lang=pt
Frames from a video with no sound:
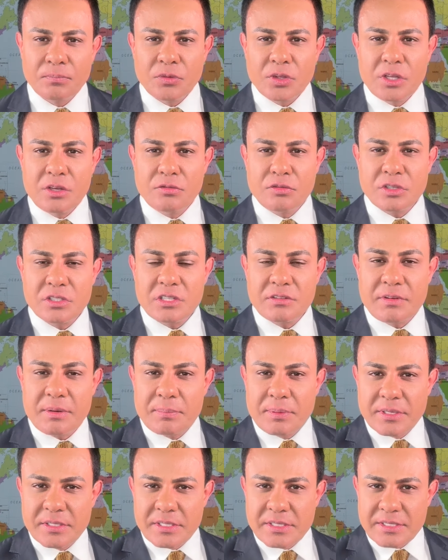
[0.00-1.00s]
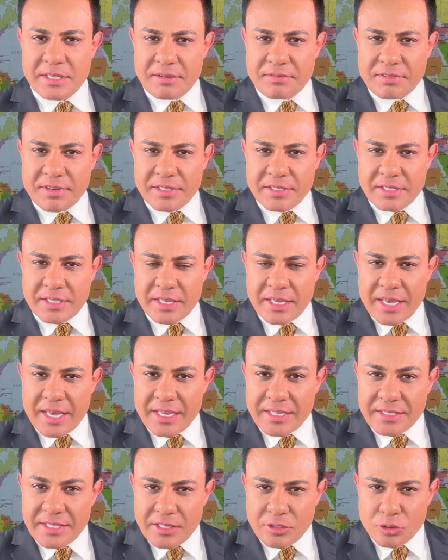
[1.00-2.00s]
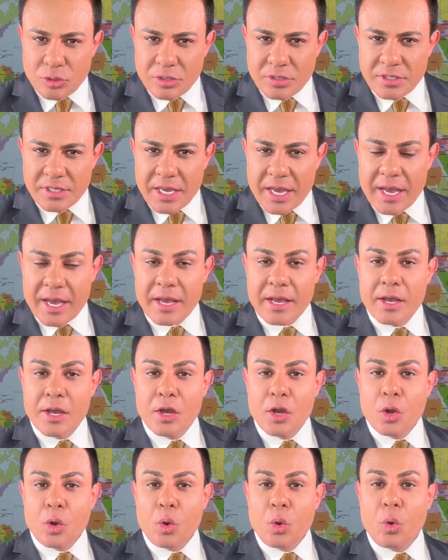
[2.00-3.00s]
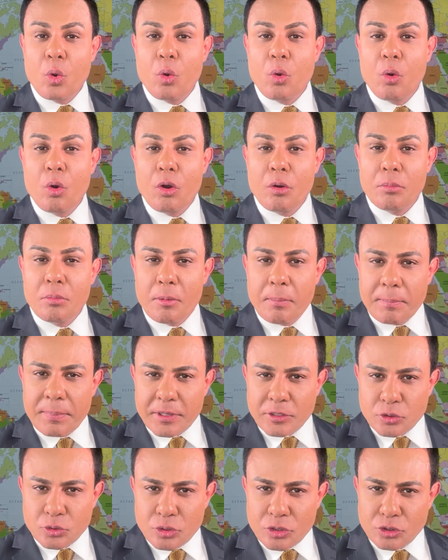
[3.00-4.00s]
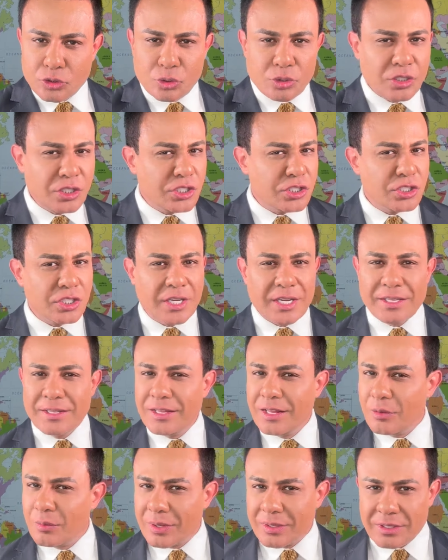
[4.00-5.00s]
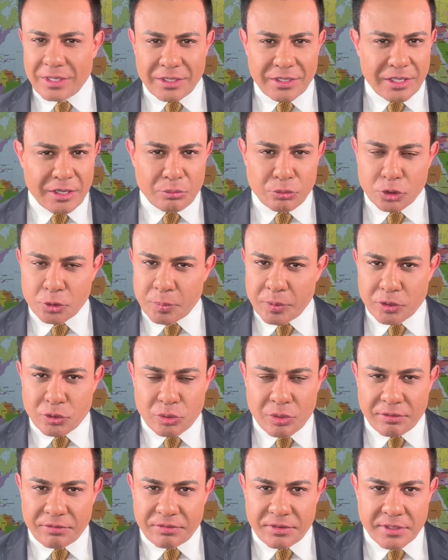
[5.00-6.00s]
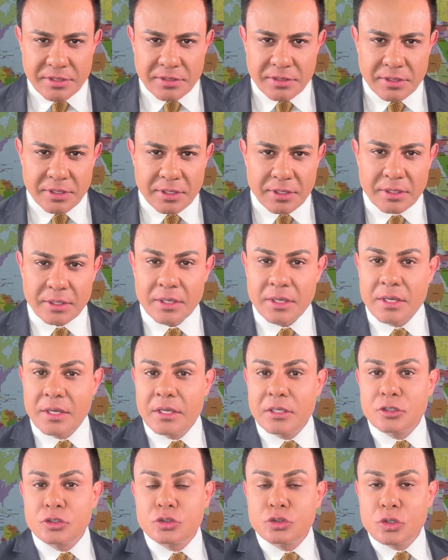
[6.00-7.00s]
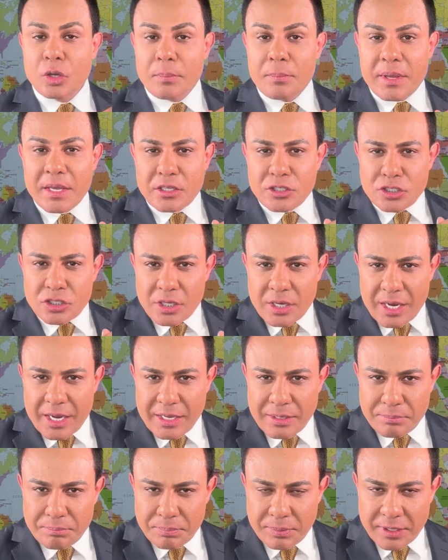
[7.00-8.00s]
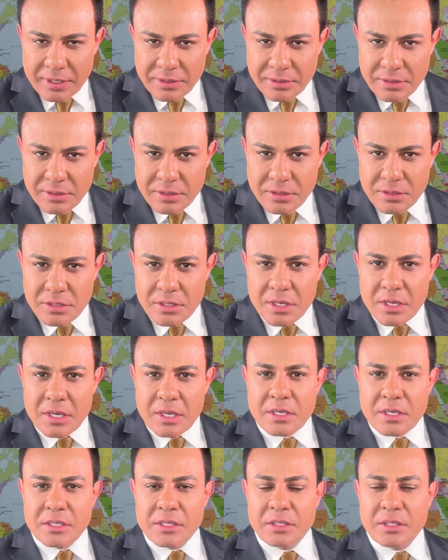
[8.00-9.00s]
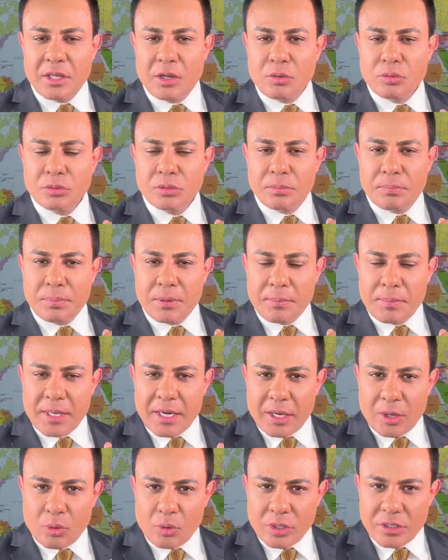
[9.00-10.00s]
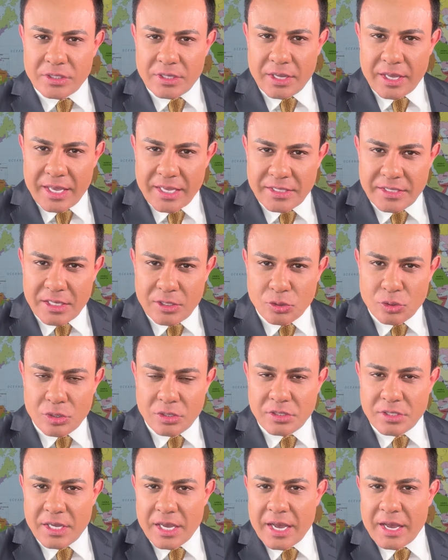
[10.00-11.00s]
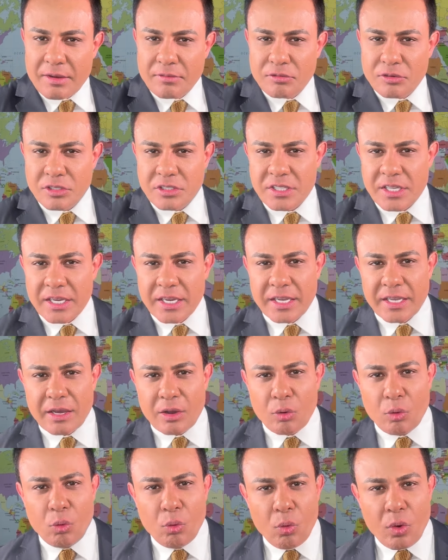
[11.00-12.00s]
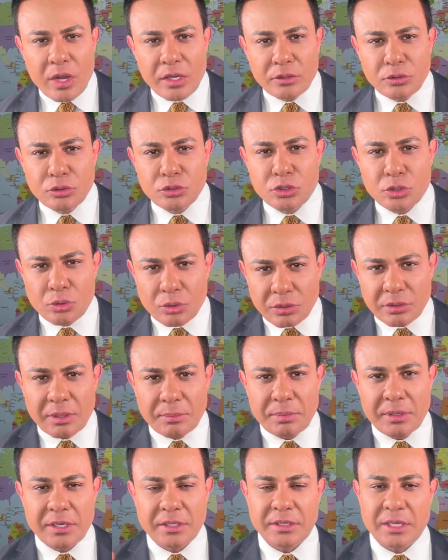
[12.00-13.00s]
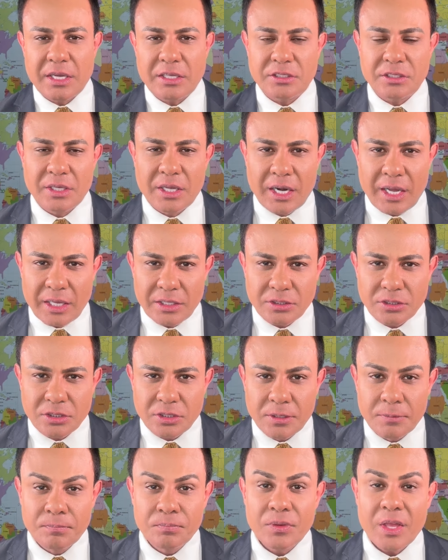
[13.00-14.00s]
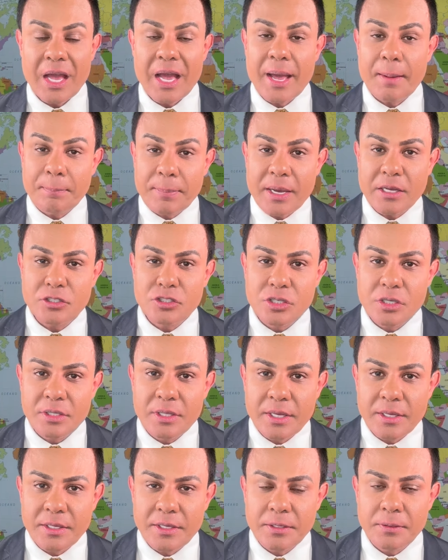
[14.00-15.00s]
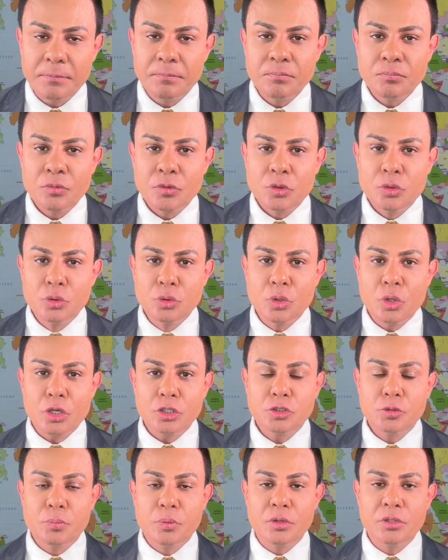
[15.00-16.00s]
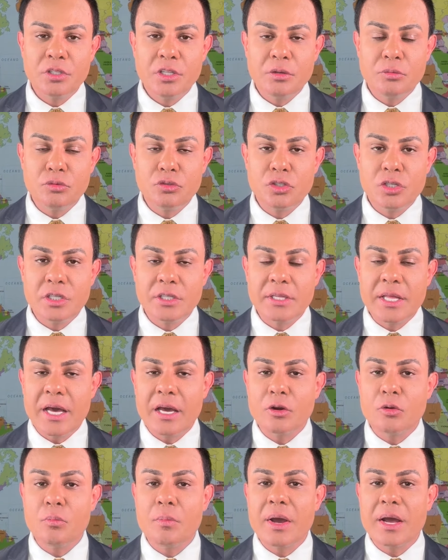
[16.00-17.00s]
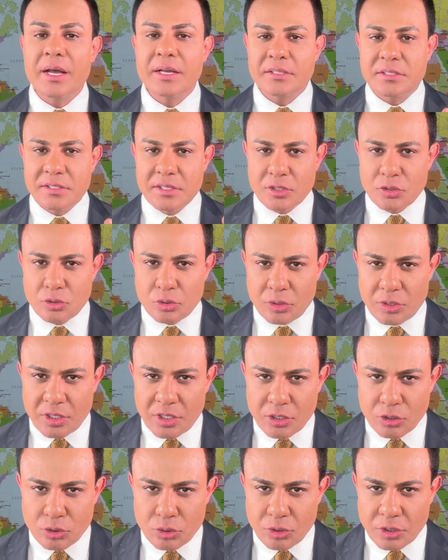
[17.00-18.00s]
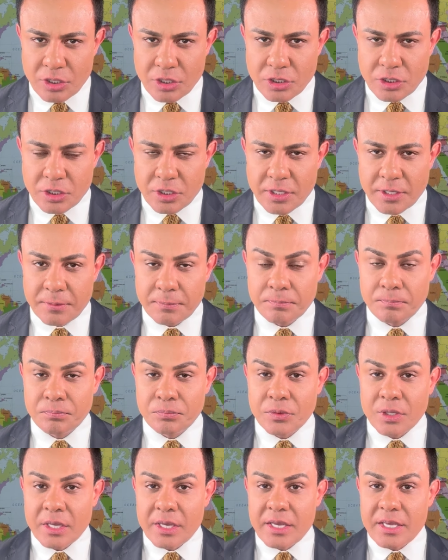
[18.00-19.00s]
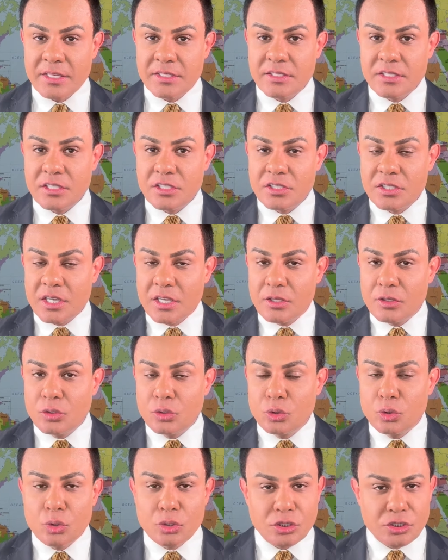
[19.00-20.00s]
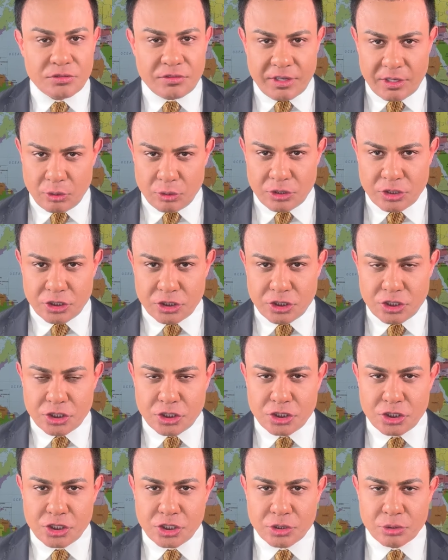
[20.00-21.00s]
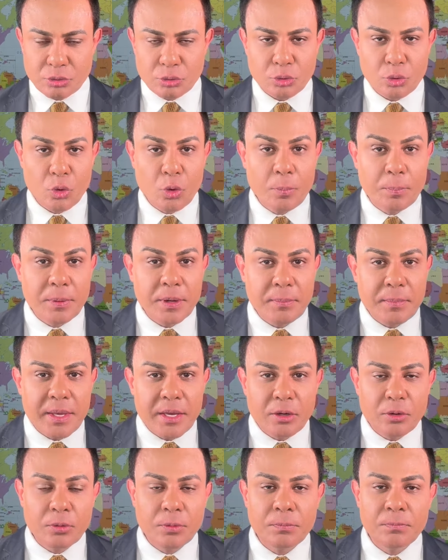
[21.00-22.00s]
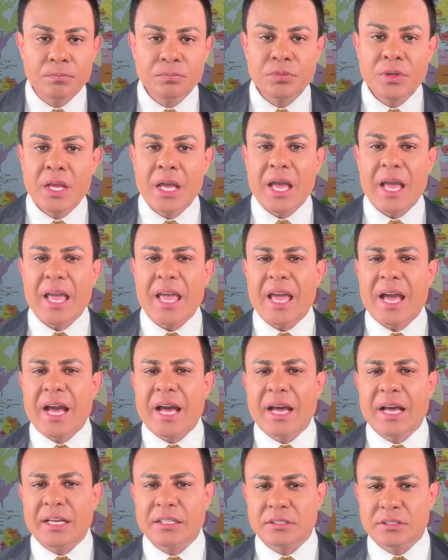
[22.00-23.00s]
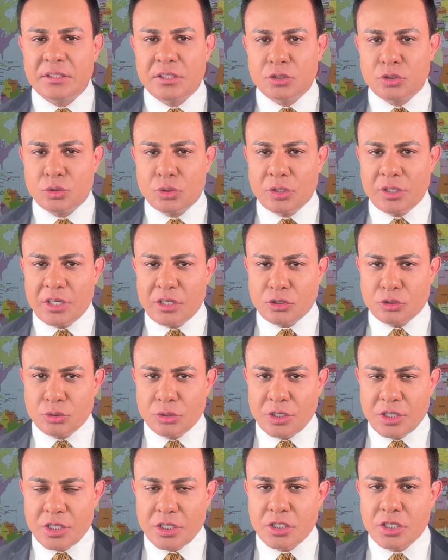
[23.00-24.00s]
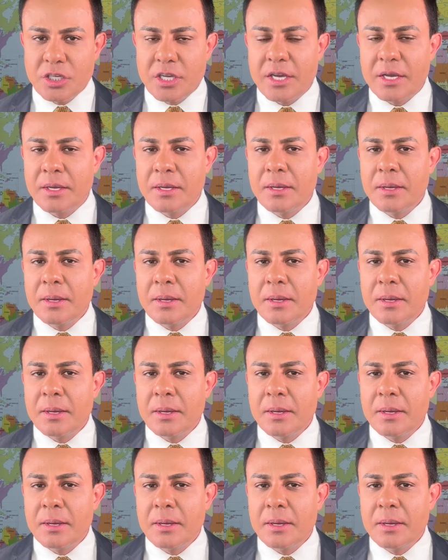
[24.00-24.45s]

que você vai precisar fazer é se associar como pessoa jurídica, não atendemos pessoa física, somente a empresas. Então, primeira coisa é se associar, você ganha um ano de contabilidade grátis. A partir daí, nós podemos lhe dar uma assessoria jurídica. Existem dois valores distintos. O primeiro é a assessoria jurídica